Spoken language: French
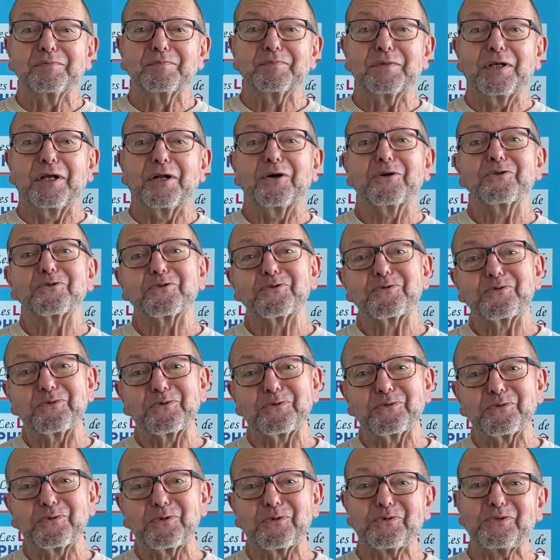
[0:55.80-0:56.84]
Alors je suis
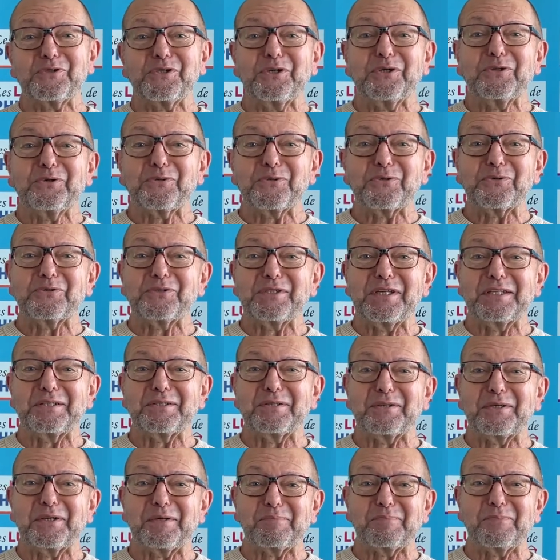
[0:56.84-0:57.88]
conscient que cette
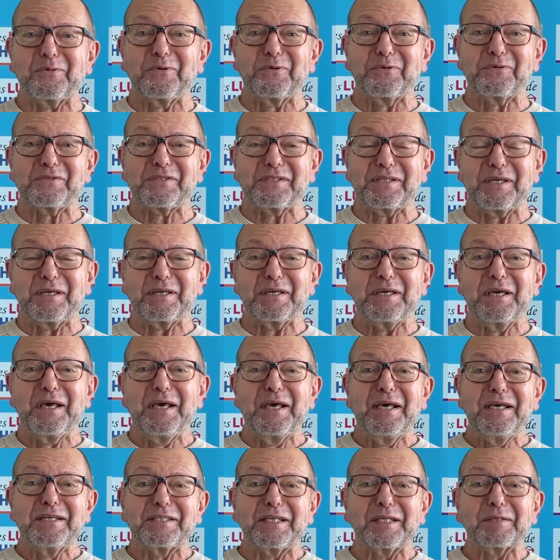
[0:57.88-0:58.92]
réponse et
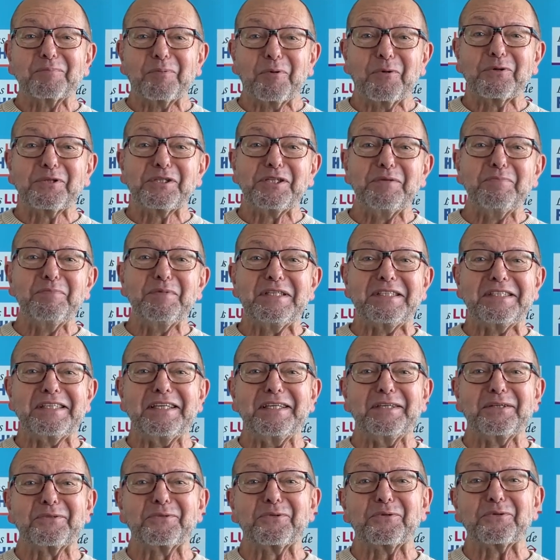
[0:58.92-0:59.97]
cette
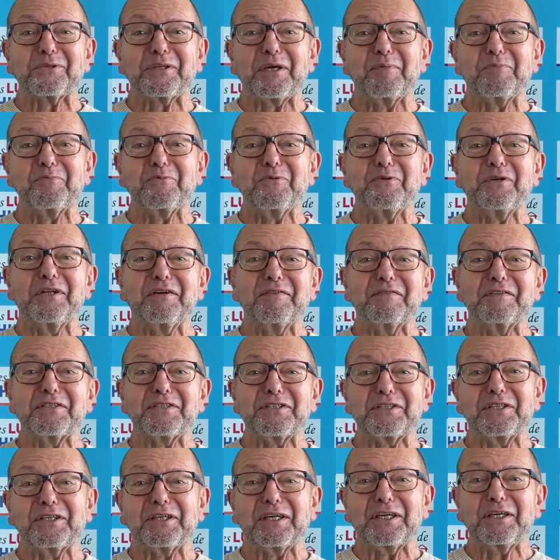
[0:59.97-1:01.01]
proximité entre Camus et la
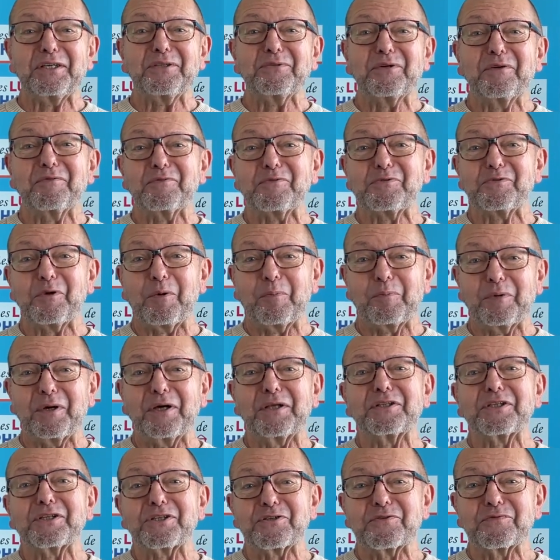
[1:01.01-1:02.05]
vache doit vous
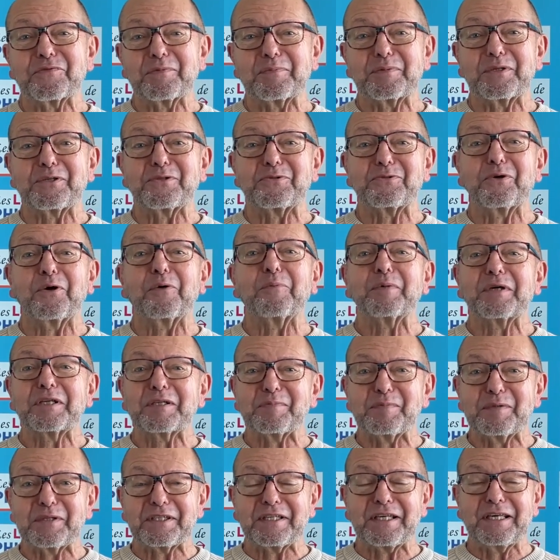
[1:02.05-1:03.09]
surprendre et je vais bien sûr
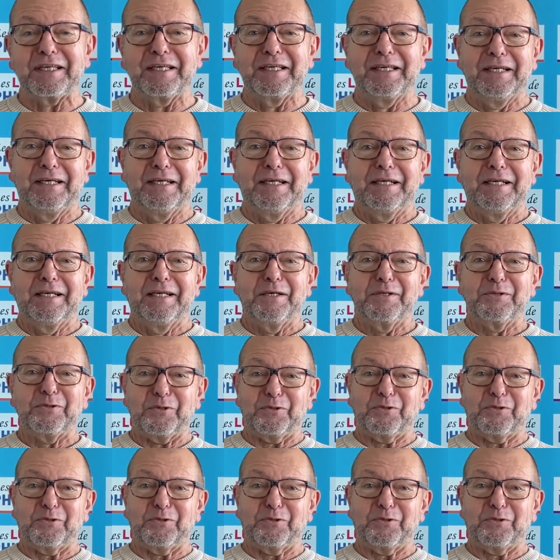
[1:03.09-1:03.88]
m'expliquer sur